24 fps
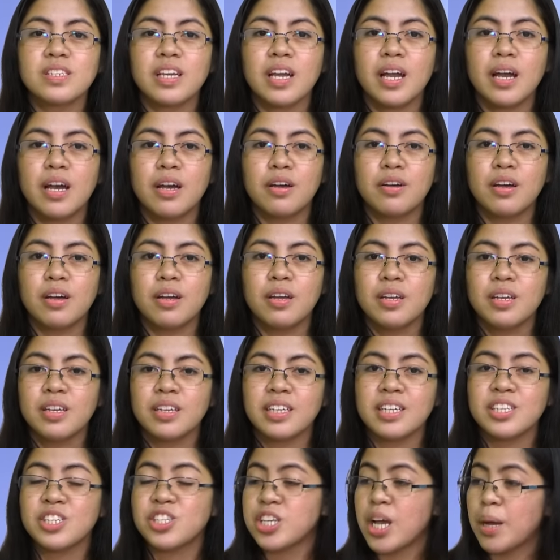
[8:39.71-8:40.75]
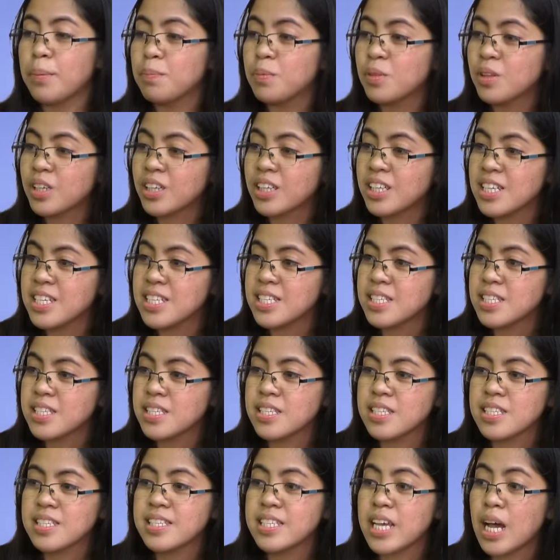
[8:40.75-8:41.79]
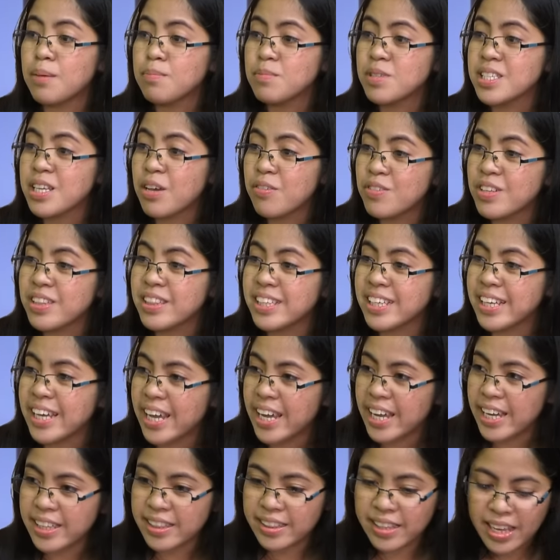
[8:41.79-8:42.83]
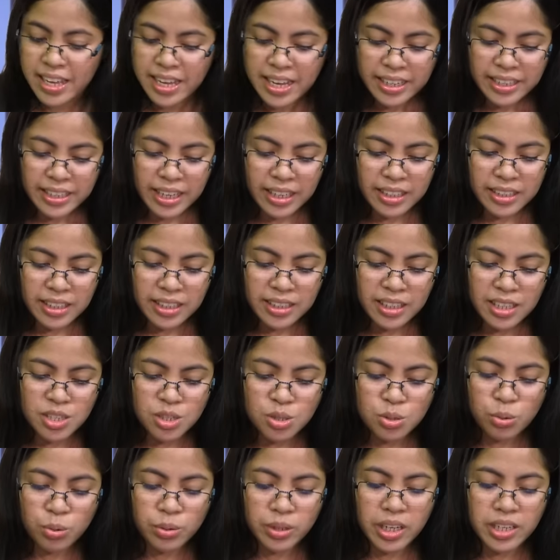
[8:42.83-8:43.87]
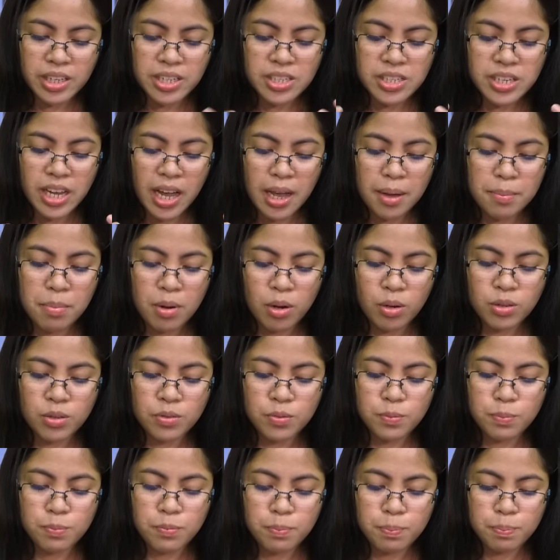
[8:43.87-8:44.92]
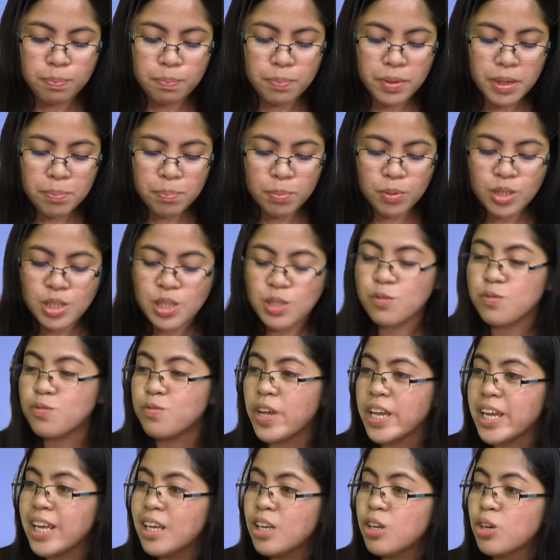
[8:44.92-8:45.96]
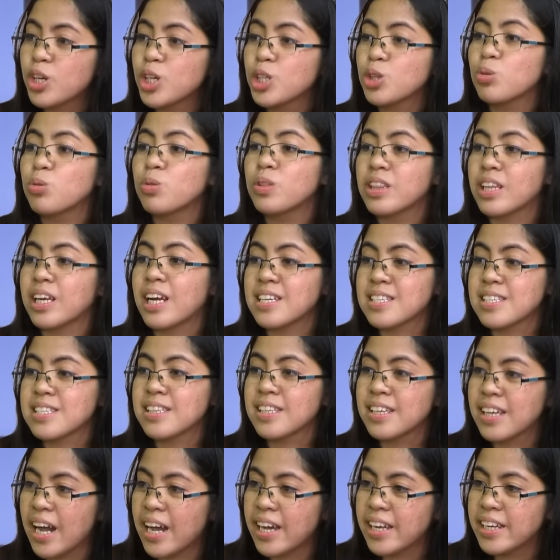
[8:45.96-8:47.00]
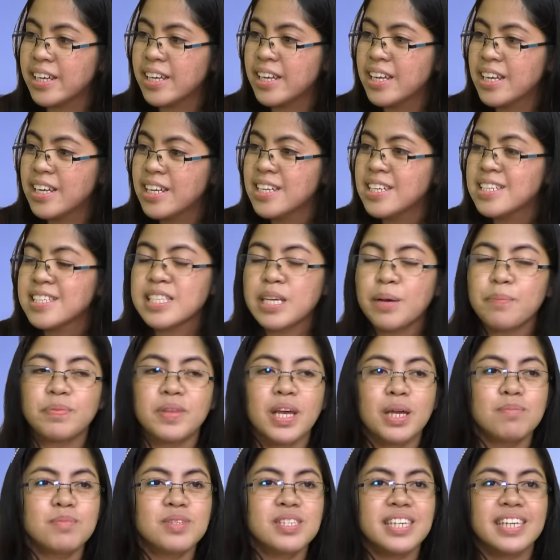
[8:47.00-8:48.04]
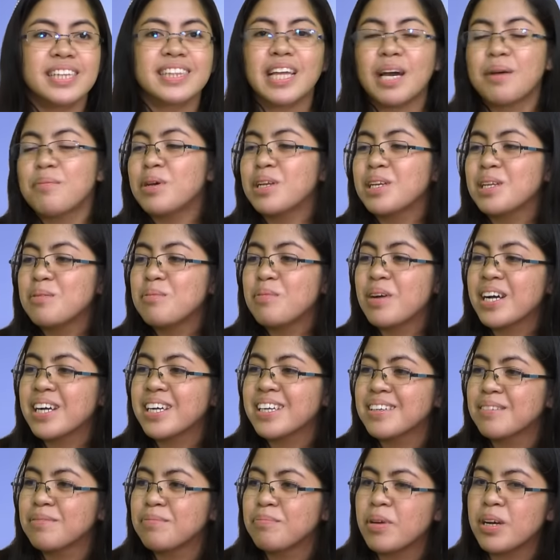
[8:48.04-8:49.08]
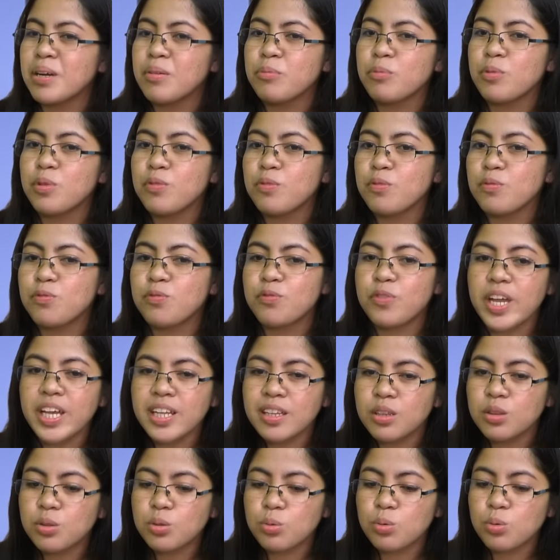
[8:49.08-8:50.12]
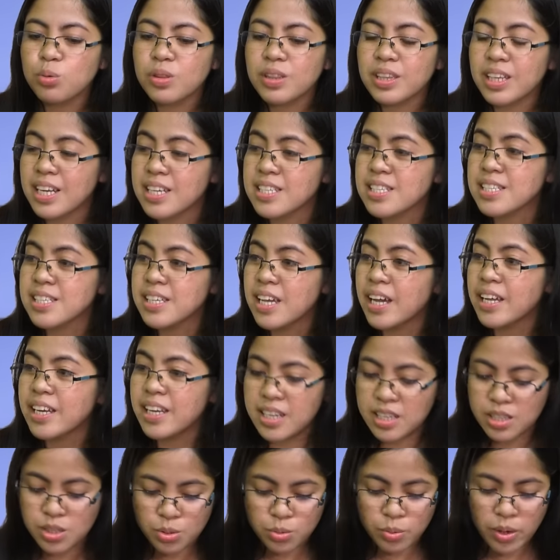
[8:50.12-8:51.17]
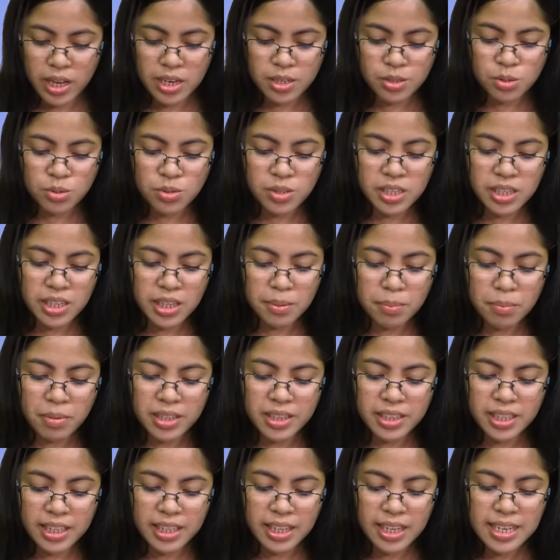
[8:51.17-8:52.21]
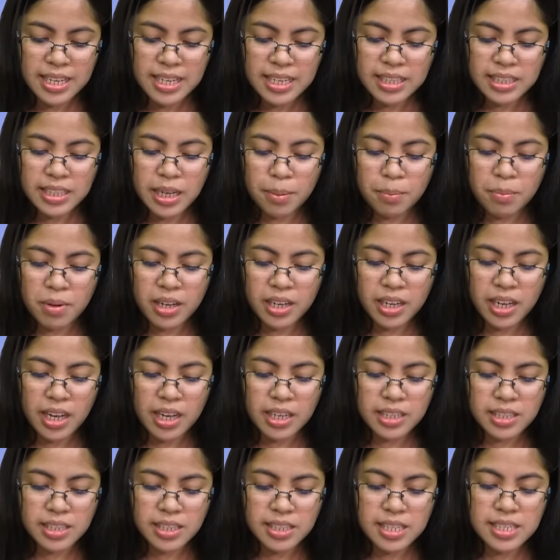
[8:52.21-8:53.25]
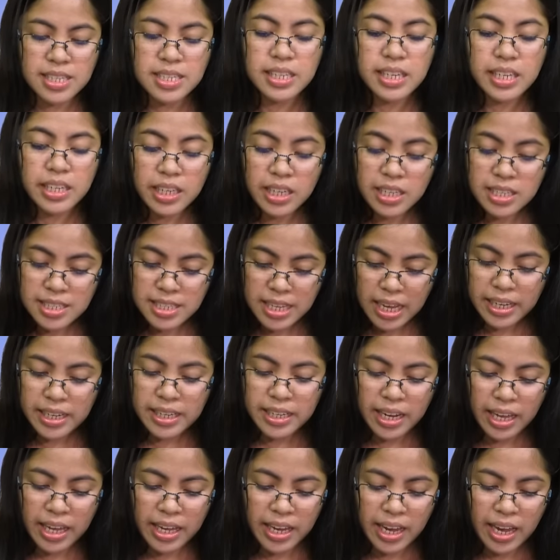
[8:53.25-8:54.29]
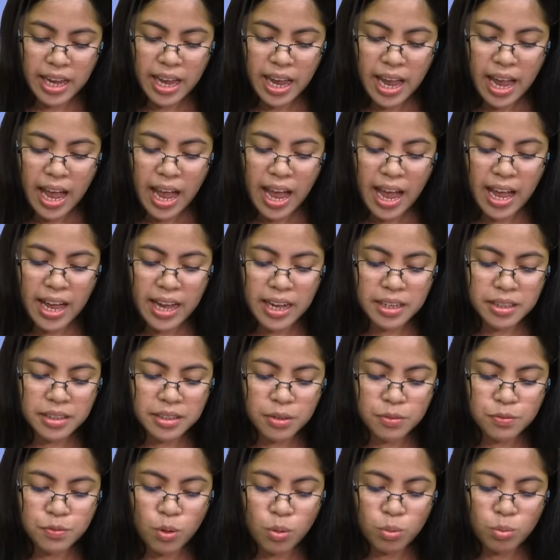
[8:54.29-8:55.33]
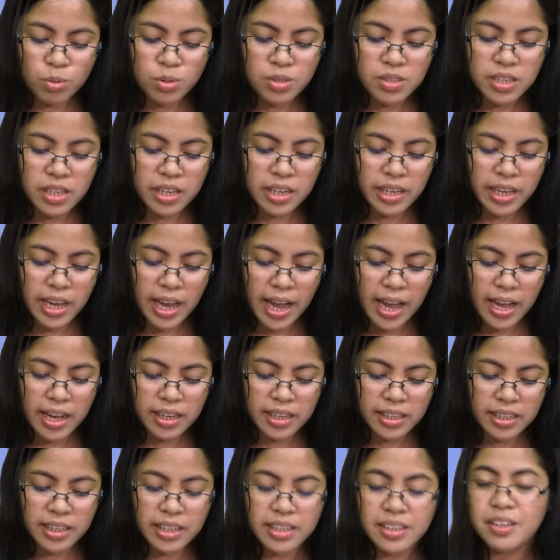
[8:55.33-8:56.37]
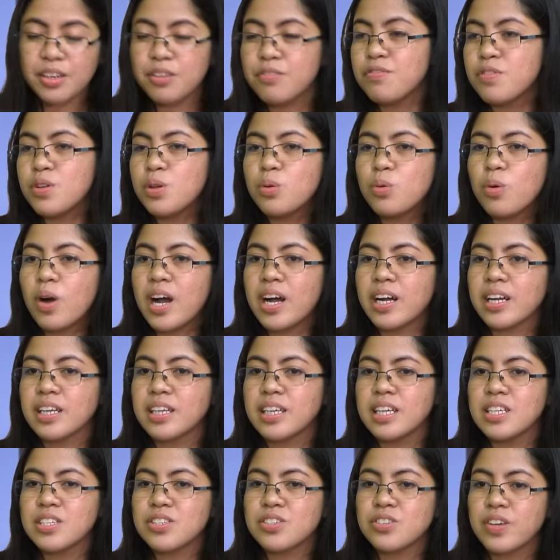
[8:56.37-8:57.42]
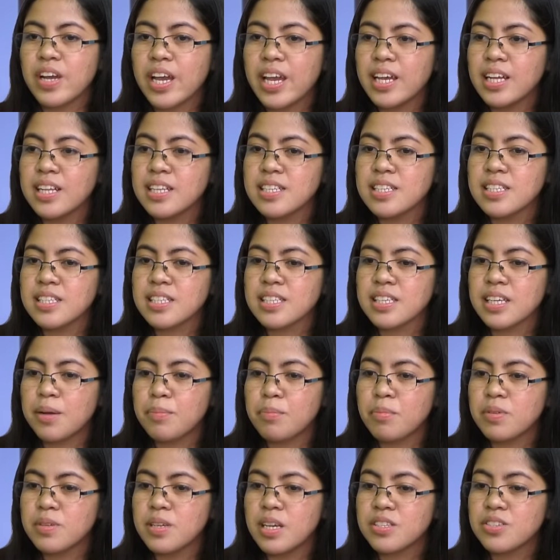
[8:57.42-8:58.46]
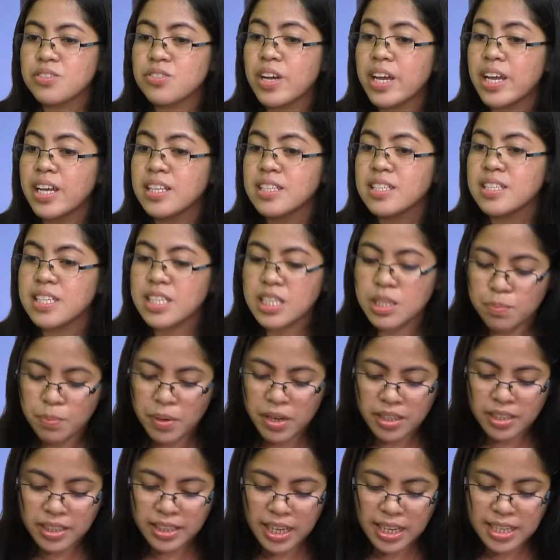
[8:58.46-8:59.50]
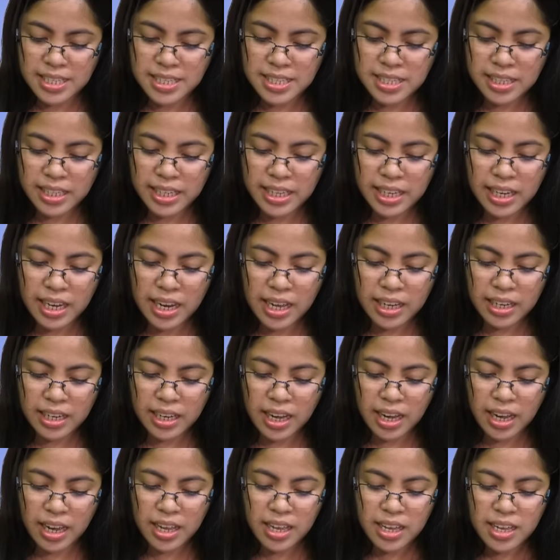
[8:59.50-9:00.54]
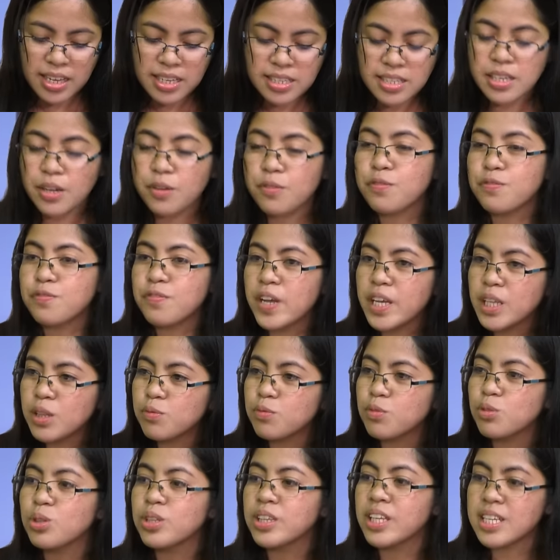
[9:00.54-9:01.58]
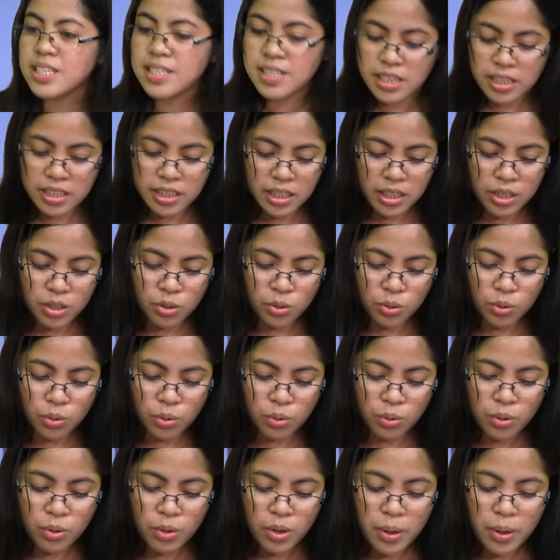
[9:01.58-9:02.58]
nga nga chapter is Psalm 78. 78. Kag nagastorya ni siya about people's failure to trust God. Mm-hmm. Sometimes kita man, di ba, ma- we fail to trust God as well. So, siniman mm. mm-hmm. nga, nga mga, sa sininga Sunday, ang na-focus diri ang gin-review ang Israel nga Israel's experience sang ilang uh, sang faithfulness sang Ginoo